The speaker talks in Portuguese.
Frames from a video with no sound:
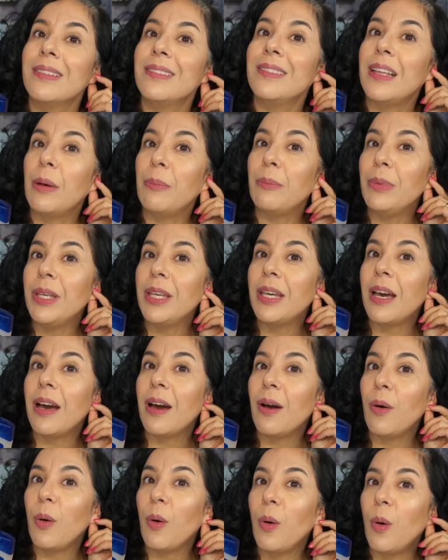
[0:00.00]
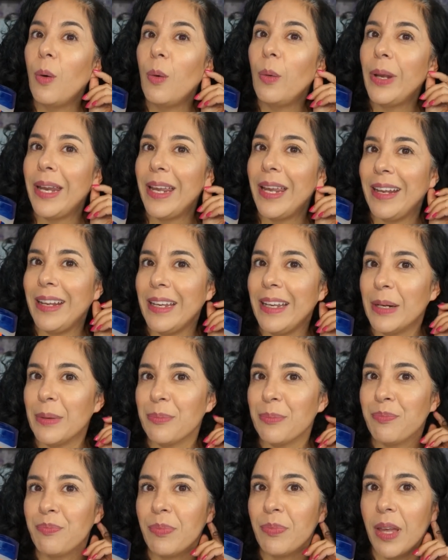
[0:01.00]
na minha orelha.
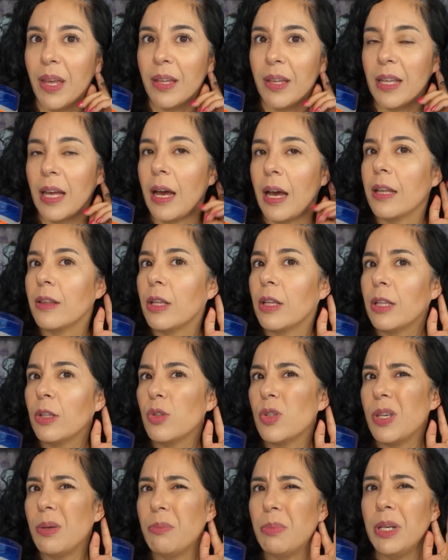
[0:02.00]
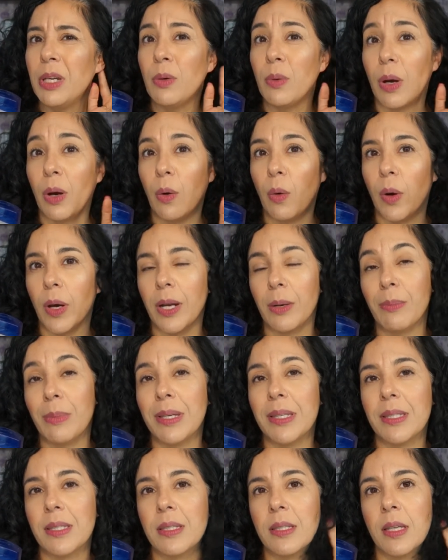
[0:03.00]
Até tô sem brinco agora,
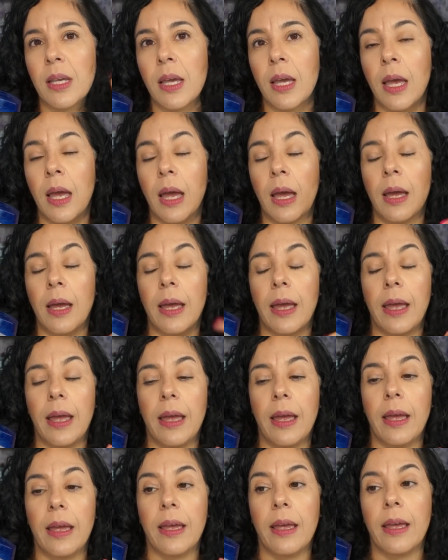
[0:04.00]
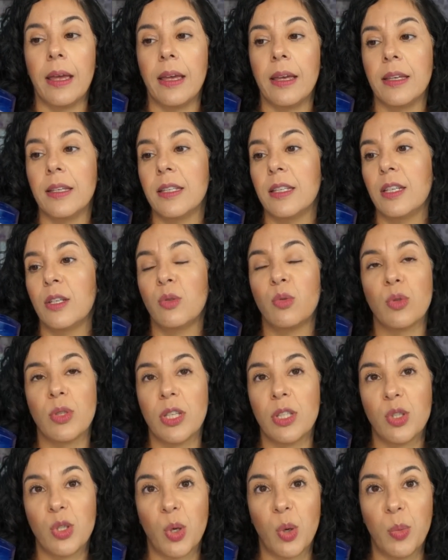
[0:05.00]
mas é, eu não
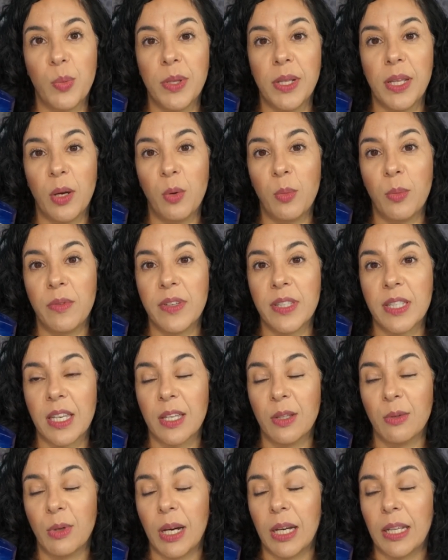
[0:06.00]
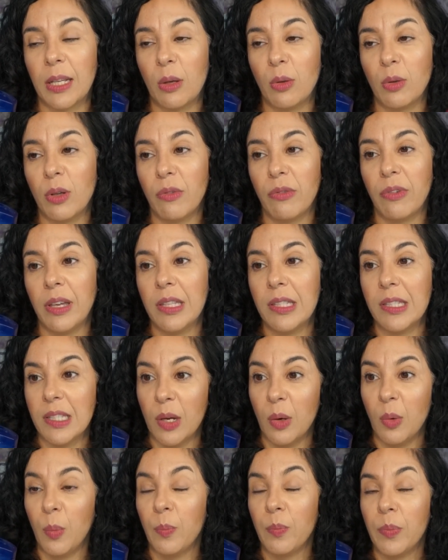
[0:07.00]
sei se já comentei alguma vez aqui no canal, talvez
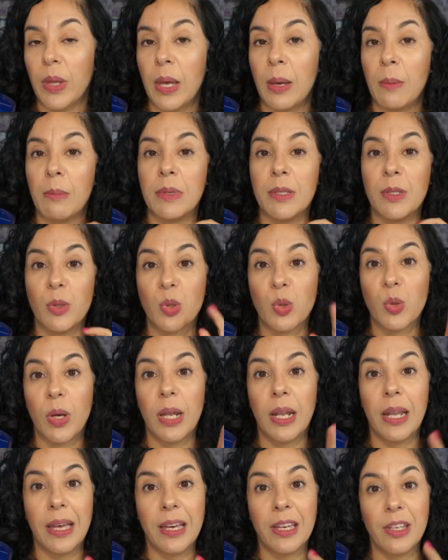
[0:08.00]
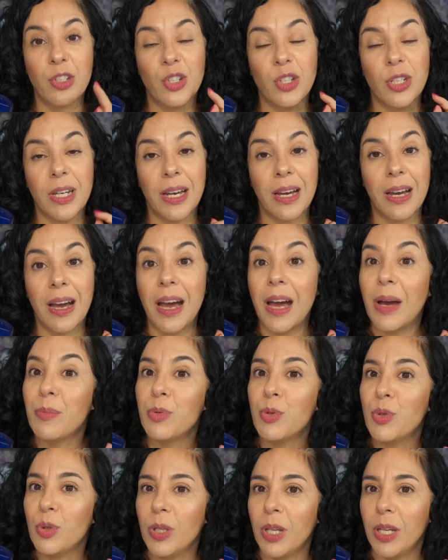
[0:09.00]
não, mas eu sou alérgica à
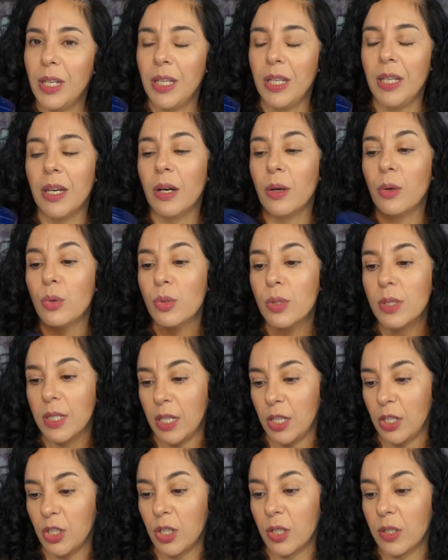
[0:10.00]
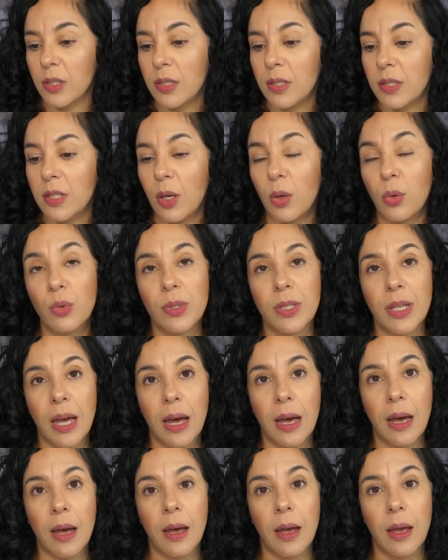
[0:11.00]
bijuteria, ou seja, se eu
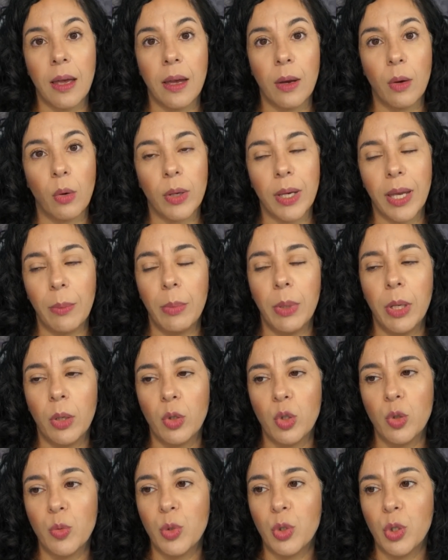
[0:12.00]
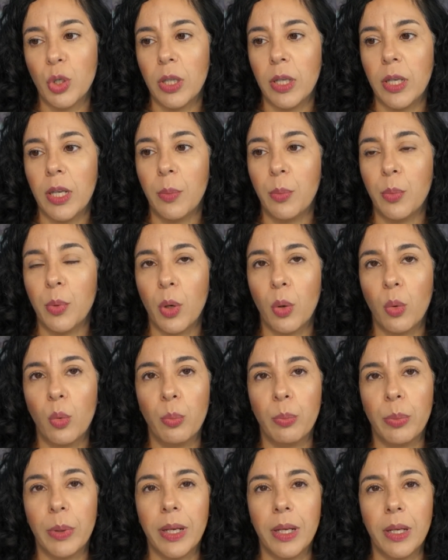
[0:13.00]
usar é, qualquer brinco de bijuteria por
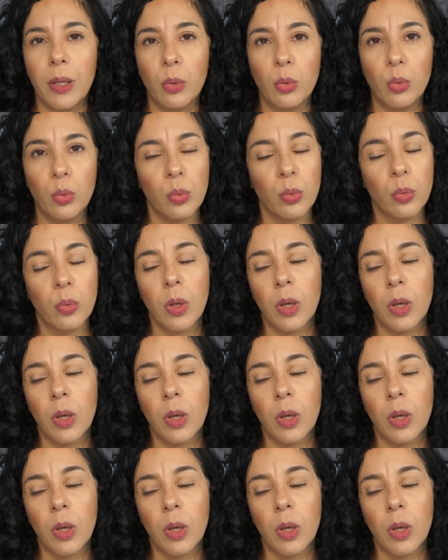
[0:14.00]
algum período,